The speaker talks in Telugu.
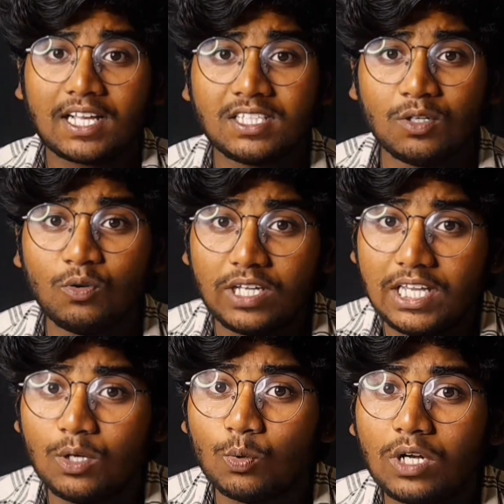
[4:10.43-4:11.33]
అసలు
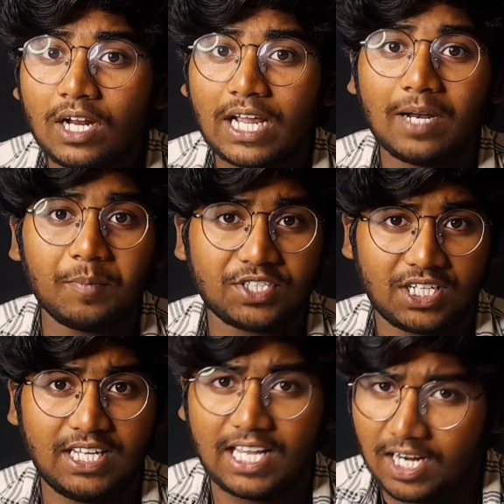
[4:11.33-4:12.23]
ఈ లూనా నైన్
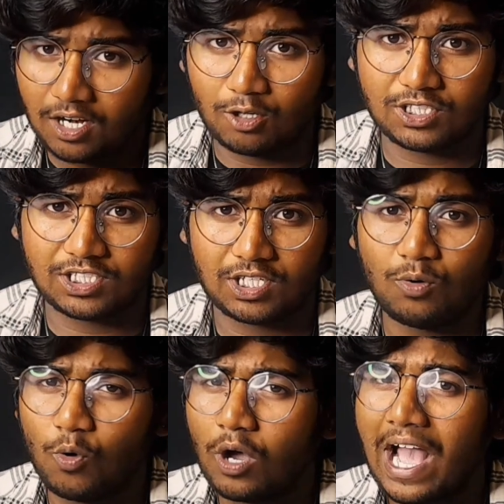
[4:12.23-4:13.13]
మిషన్ని ఎలా లాంచ్
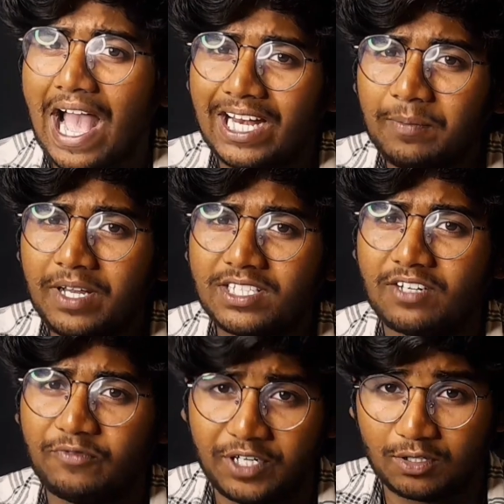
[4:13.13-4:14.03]
చేశారో ఒక
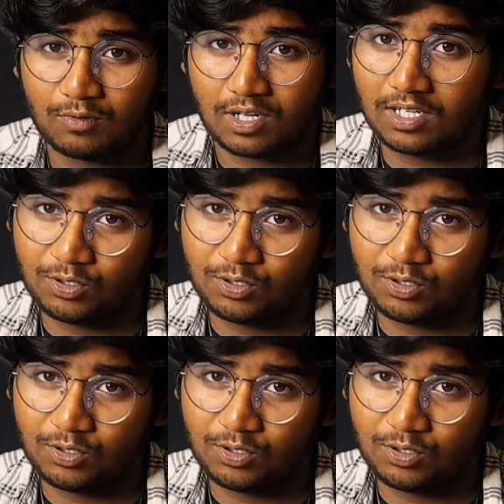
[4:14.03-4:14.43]
యానిమేషన్ వీడియో ద్వారా